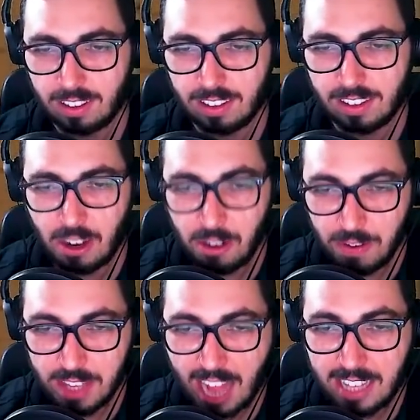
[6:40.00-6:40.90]
Zero
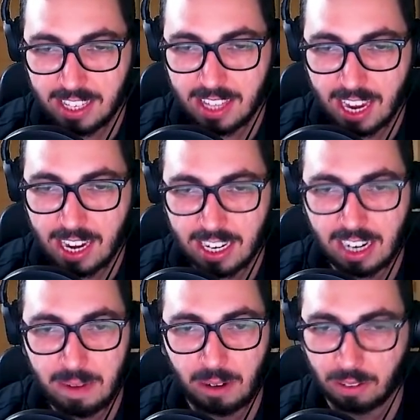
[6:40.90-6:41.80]
novidades até aí, né,
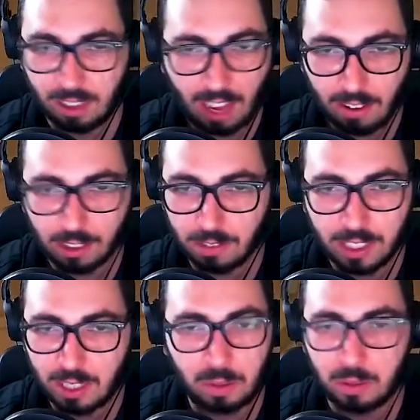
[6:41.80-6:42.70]
irmão? Claro que eu tô
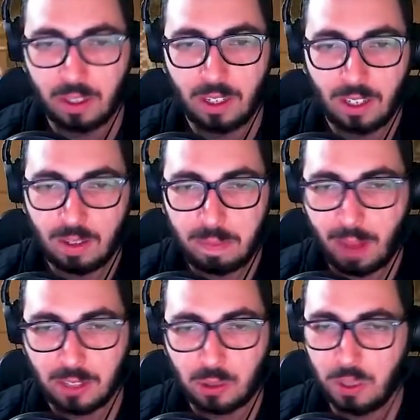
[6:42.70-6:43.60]
fazendo
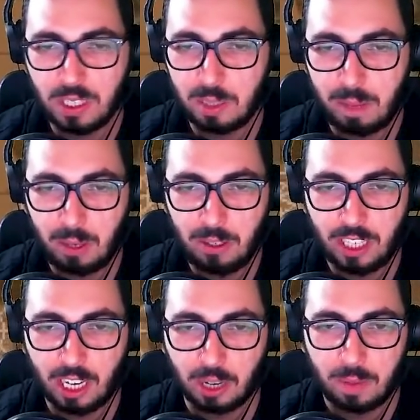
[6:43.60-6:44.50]
as coisas pelo
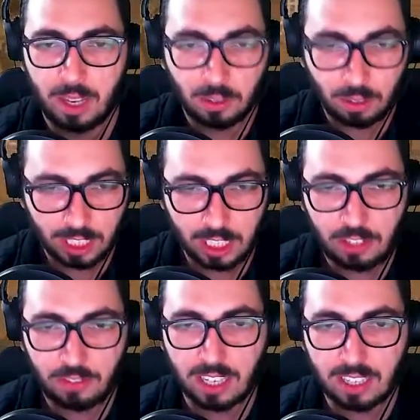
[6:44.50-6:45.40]
dinheiro. Tudo que a gente
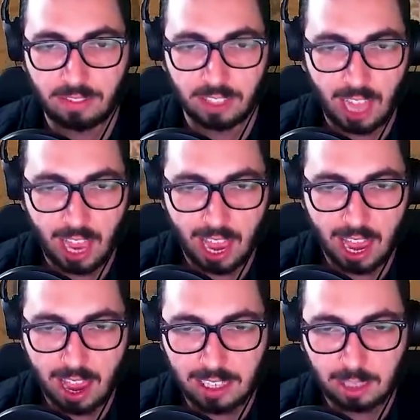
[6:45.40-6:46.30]
faz na vida
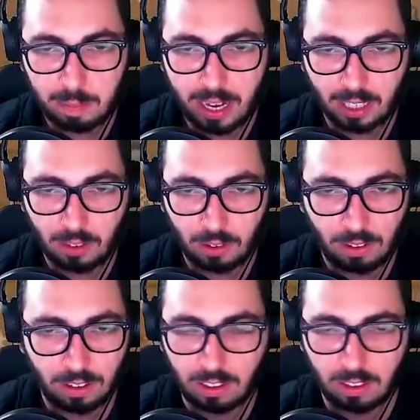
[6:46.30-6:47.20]
é, é, esperando
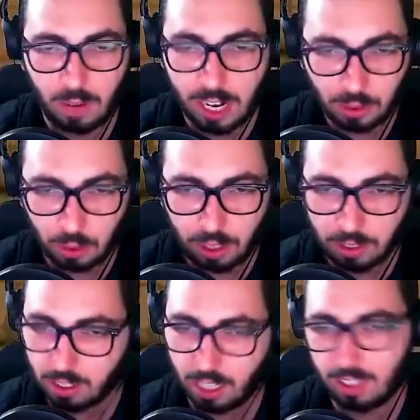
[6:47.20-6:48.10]
um retorno,
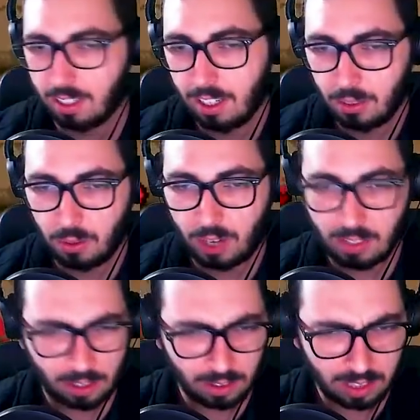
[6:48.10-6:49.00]
né? No caso
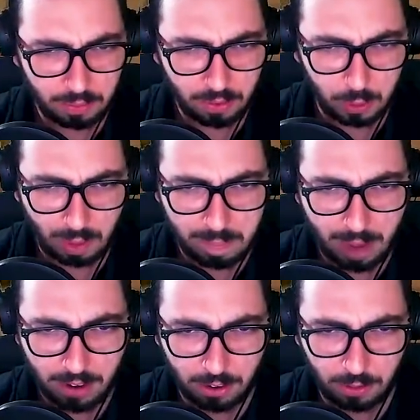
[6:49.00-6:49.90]
aqui, eu sempre fui muito
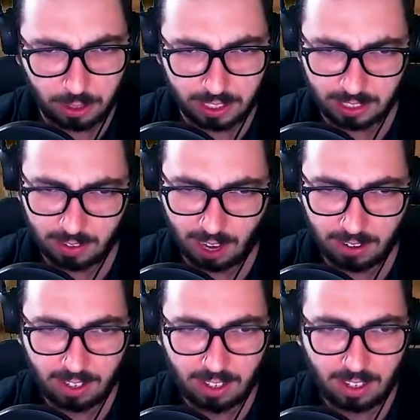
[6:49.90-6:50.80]
aberto com vocês, velho.
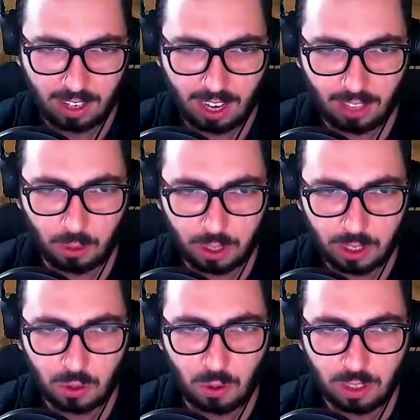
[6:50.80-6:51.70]
É, nunca
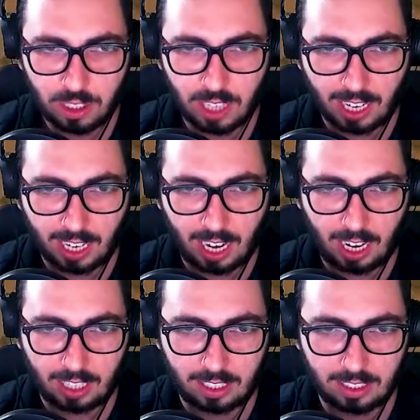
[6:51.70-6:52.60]
escondi. Ai,
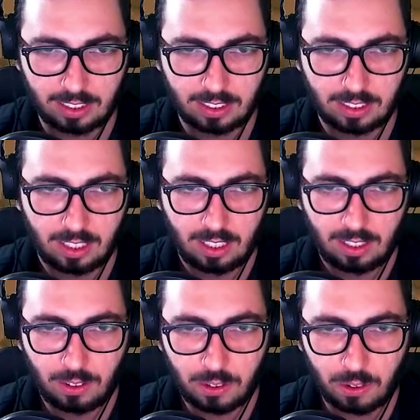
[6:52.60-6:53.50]
caracas.
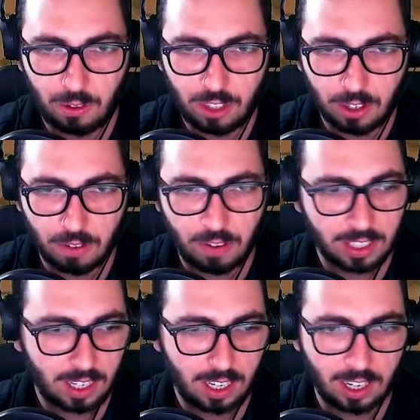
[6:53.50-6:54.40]
Nunca escondi que eu
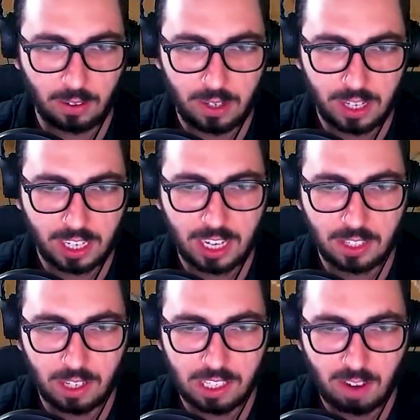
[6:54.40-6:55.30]
fazia única e
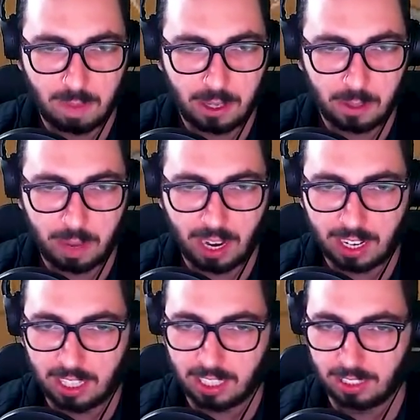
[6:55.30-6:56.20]
exclusivamente pela
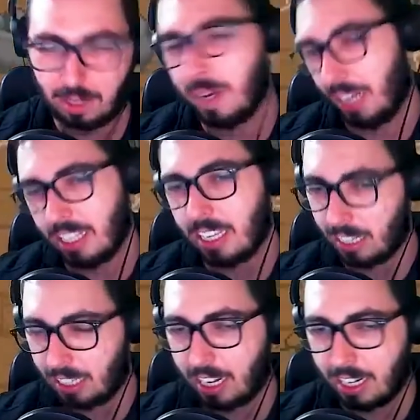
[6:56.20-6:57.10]
grana. Não, brincadeira,
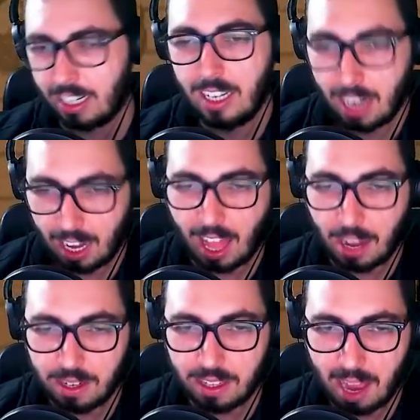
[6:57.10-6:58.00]
galera. Claro
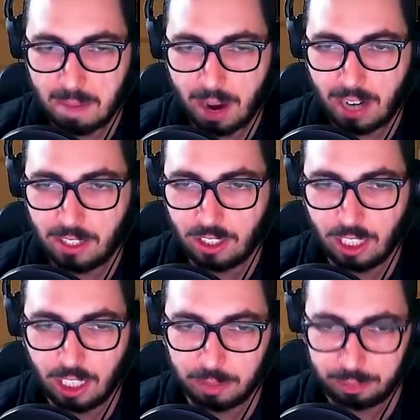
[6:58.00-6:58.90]
que tem a
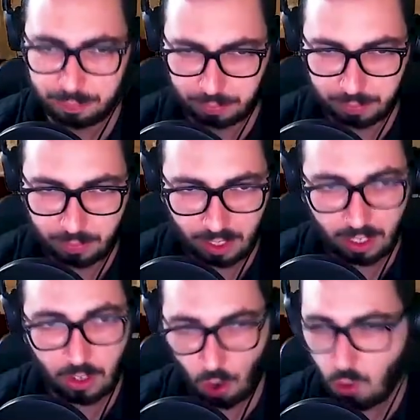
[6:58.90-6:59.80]
parte
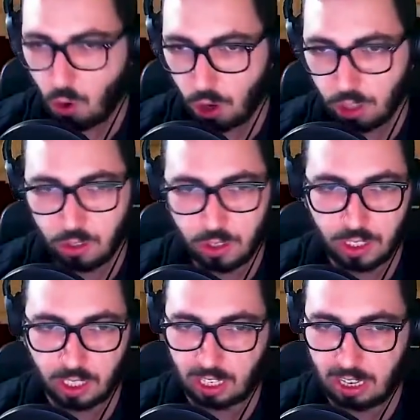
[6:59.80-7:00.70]
que eu gosto disso
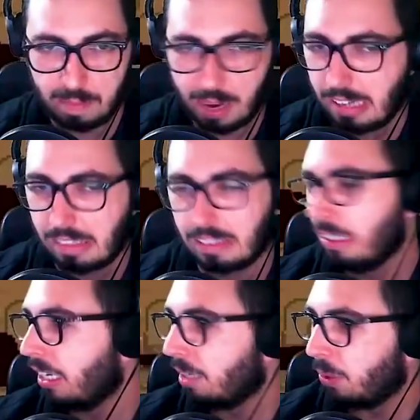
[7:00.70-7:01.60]
aqui, mas,
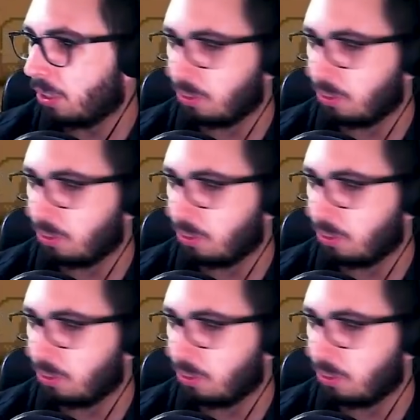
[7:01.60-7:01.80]
porra,